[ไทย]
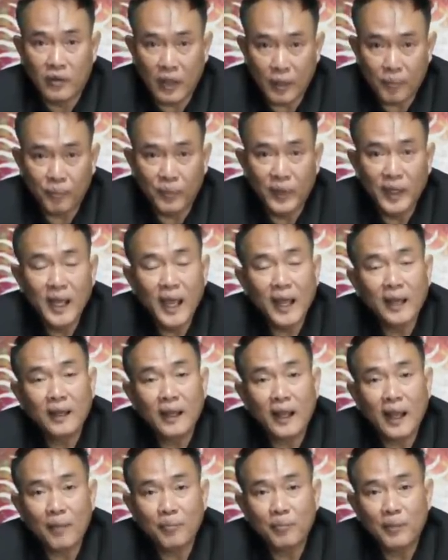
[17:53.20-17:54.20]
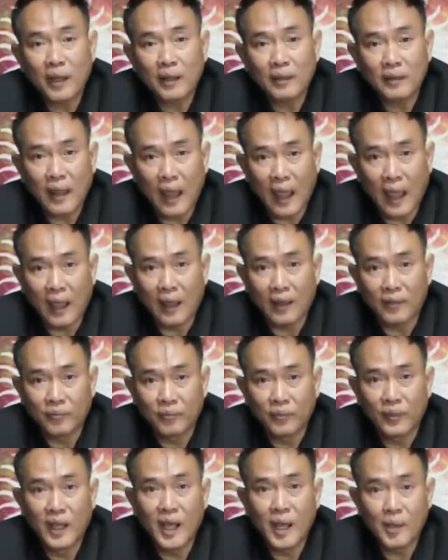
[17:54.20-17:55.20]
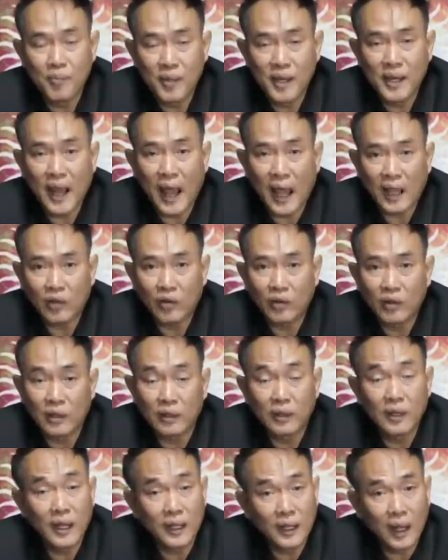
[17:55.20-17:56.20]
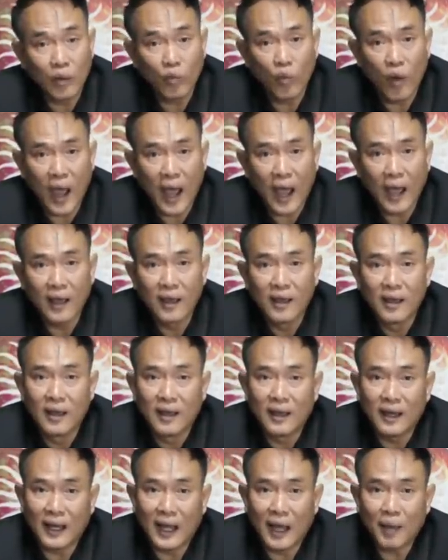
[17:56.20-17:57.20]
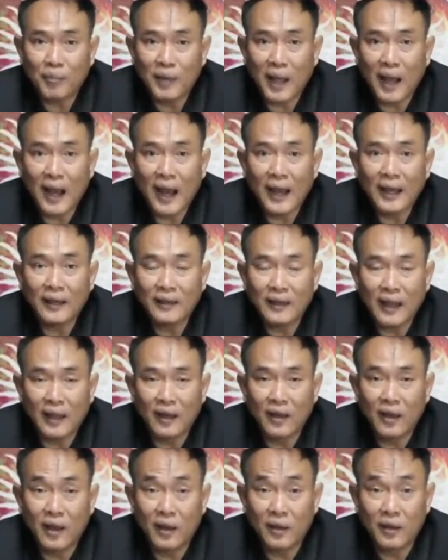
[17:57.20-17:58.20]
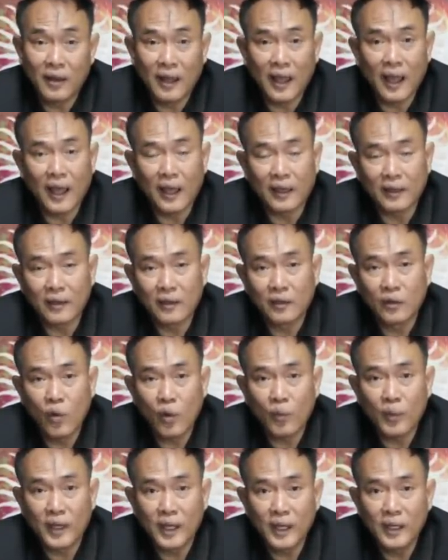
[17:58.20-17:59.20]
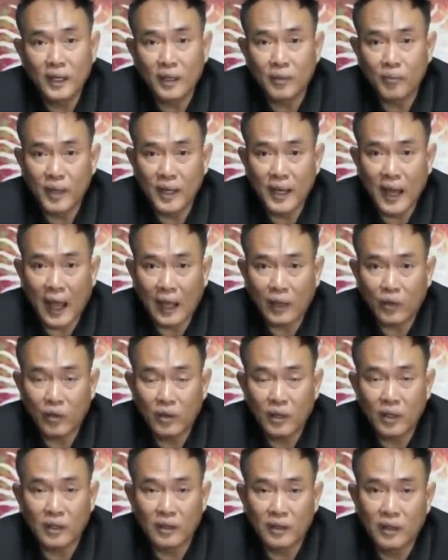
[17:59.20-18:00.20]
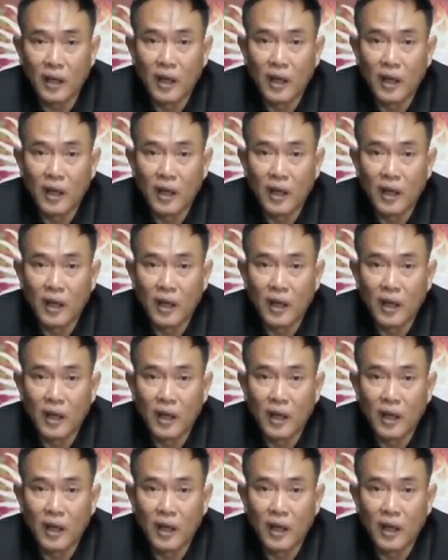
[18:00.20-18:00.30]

10เดือนนะครับตั้งแต่เดือนมีนาจนถึงเดือนธันวานะครับ ถ้าไล่ตั้งแต่เดือนอ่างวดวันที่ 1 มีนาจนถึง